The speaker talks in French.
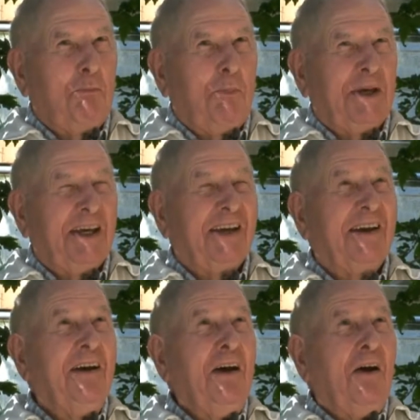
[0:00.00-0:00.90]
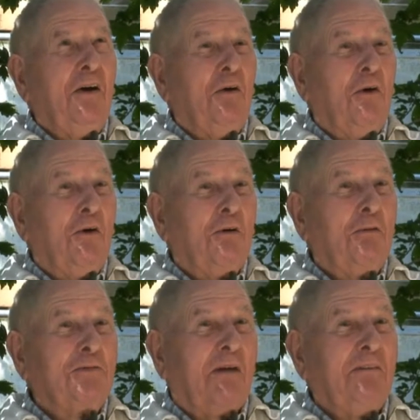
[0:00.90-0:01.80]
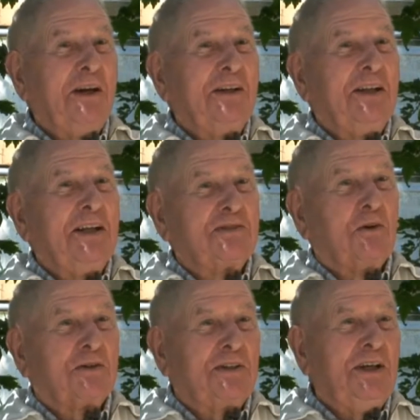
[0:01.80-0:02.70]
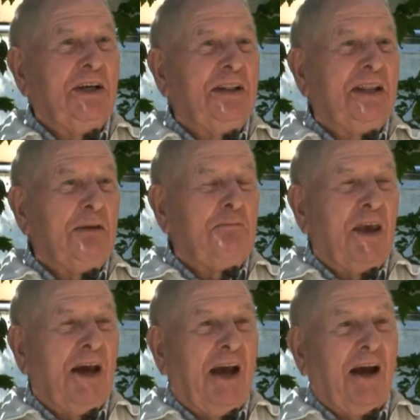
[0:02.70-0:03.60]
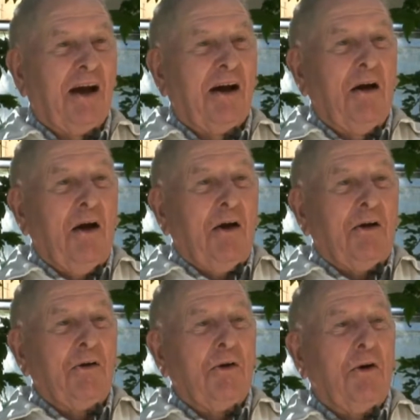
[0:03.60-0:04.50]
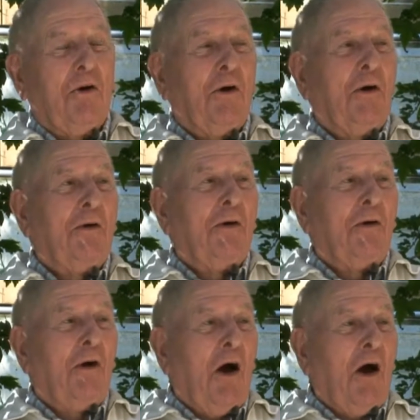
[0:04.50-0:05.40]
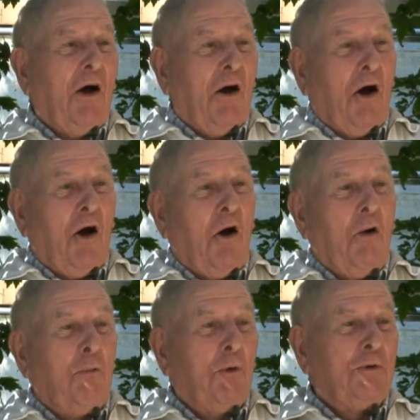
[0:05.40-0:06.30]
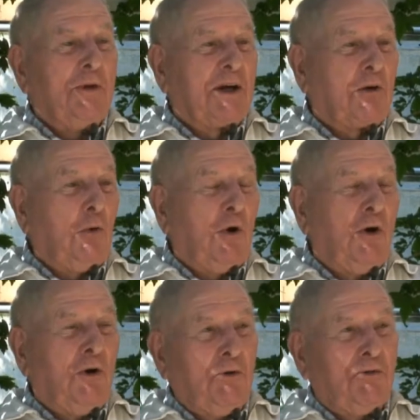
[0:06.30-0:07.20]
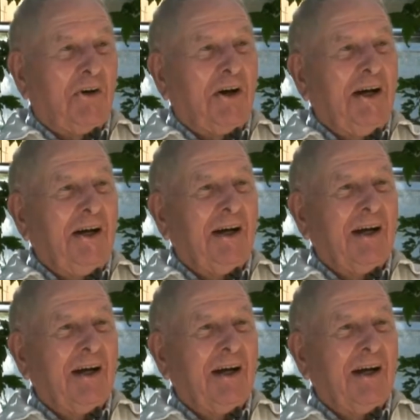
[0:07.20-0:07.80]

camping euh, vous savez, des orties, des pierres, euh, un peu les couleuvres.